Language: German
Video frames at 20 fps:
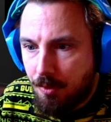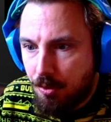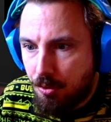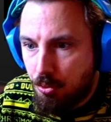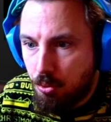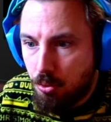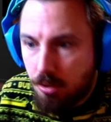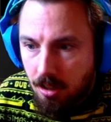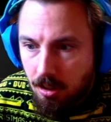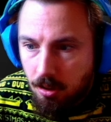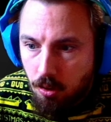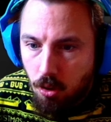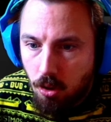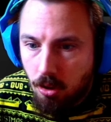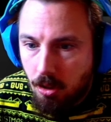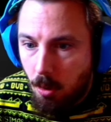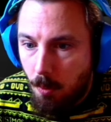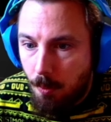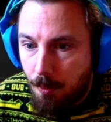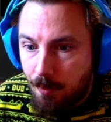suche dann, guckt,
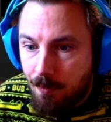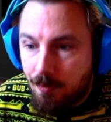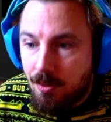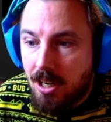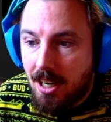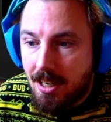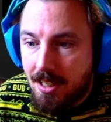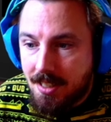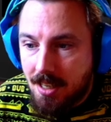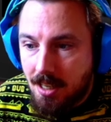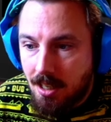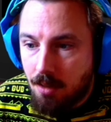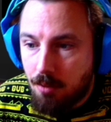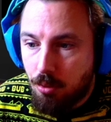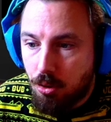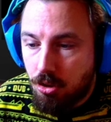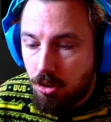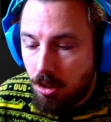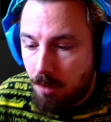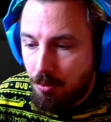ob ein geiles
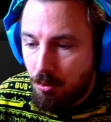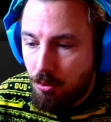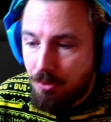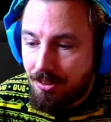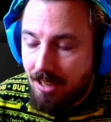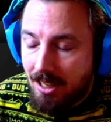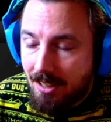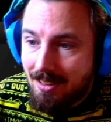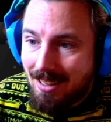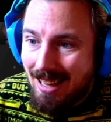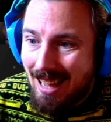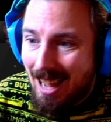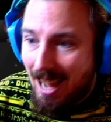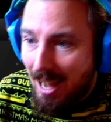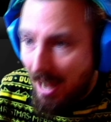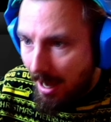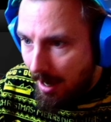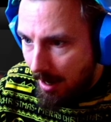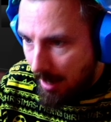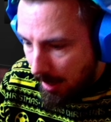Angebot kommt und dann
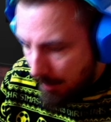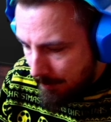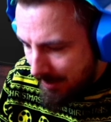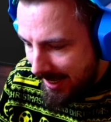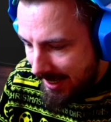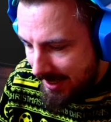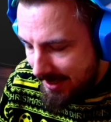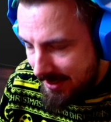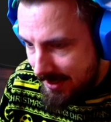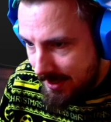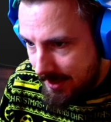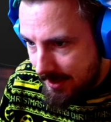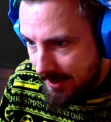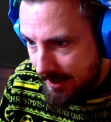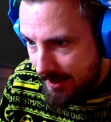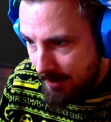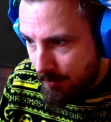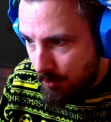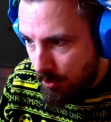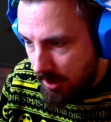am ersten des
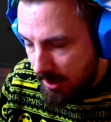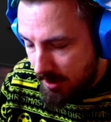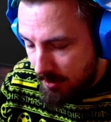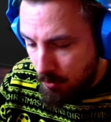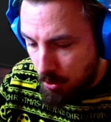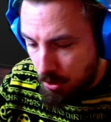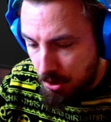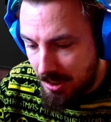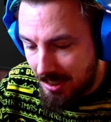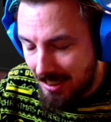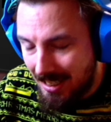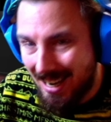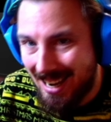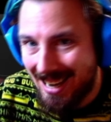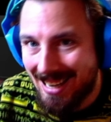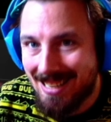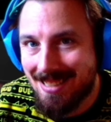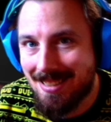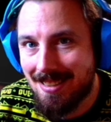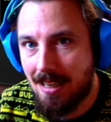nächsten Monats muss ich
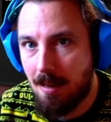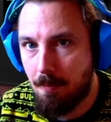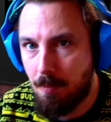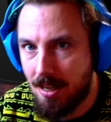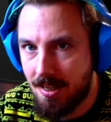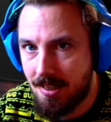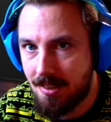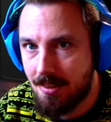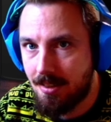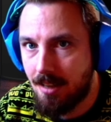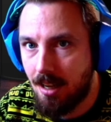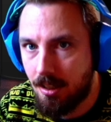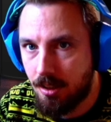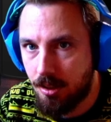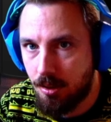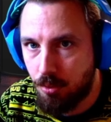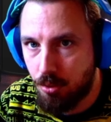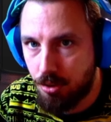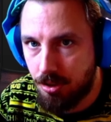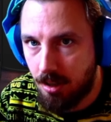eins der besten
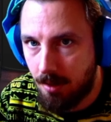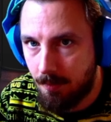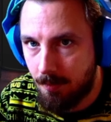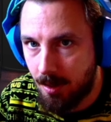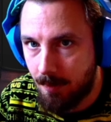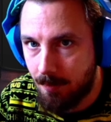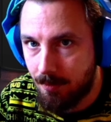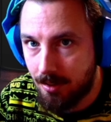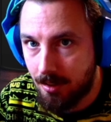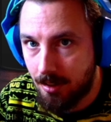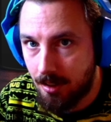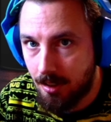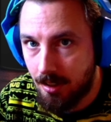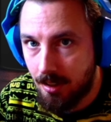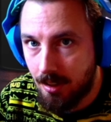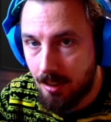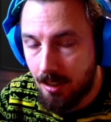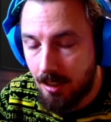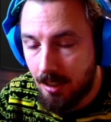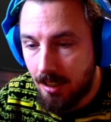Angebote annehmen.
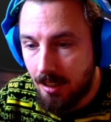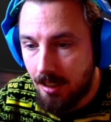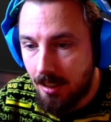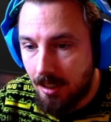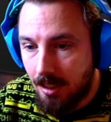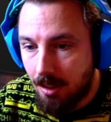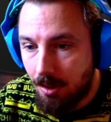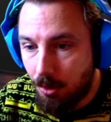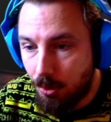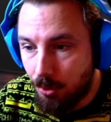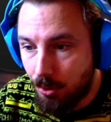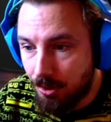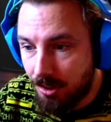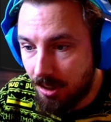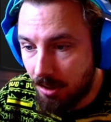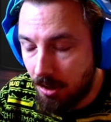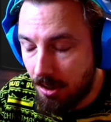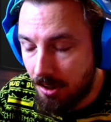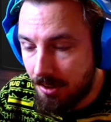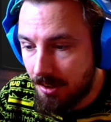Und da
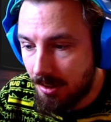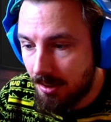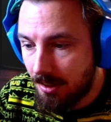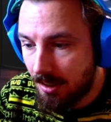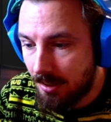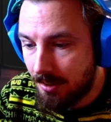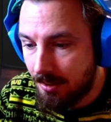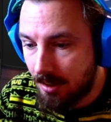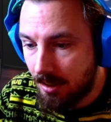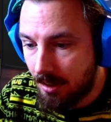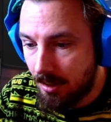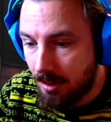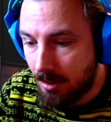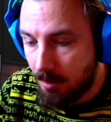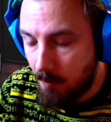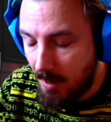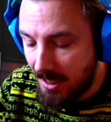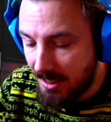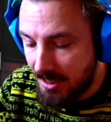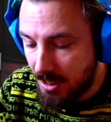könnt ihr dann, äh,
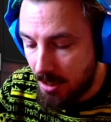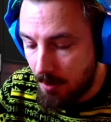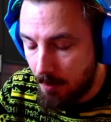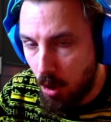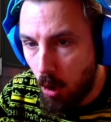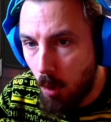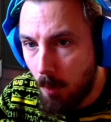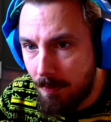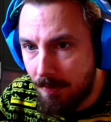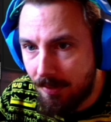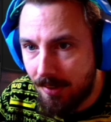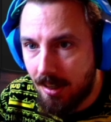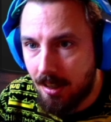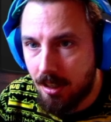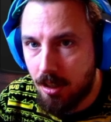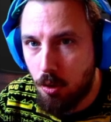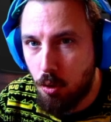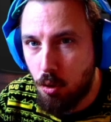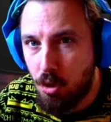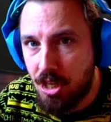mache ich dann immer eine
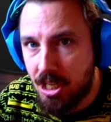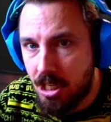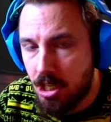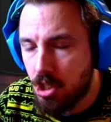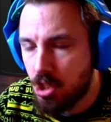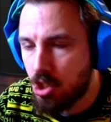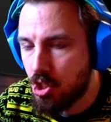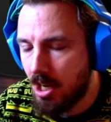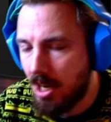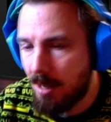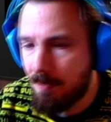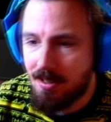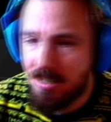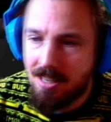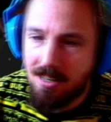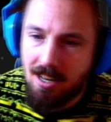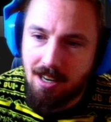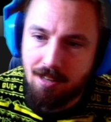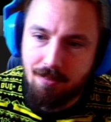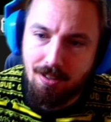Umfrage und ihr schreibt
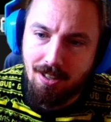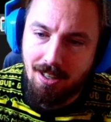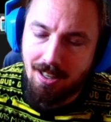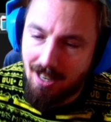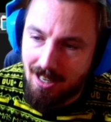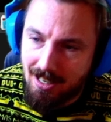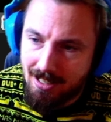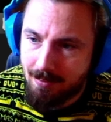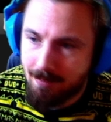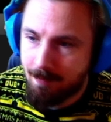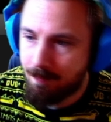dann einfach rein,